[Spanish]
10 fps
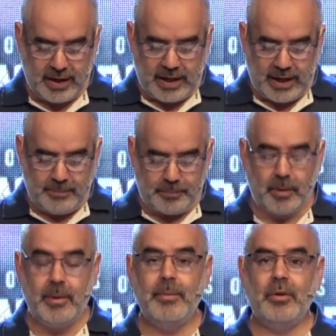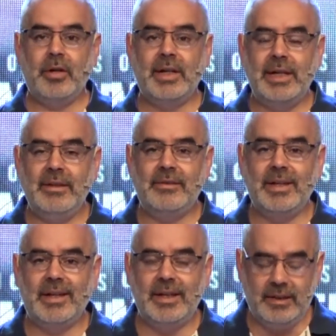En Proverbios 15,
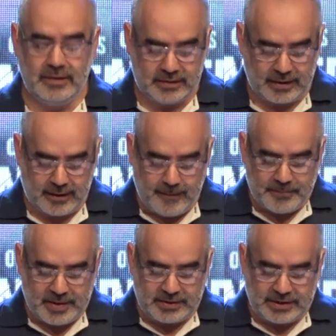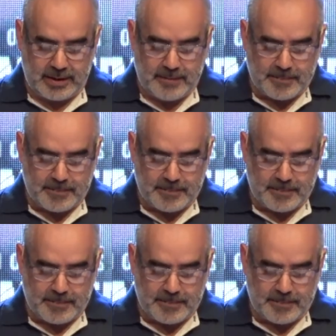15 dice,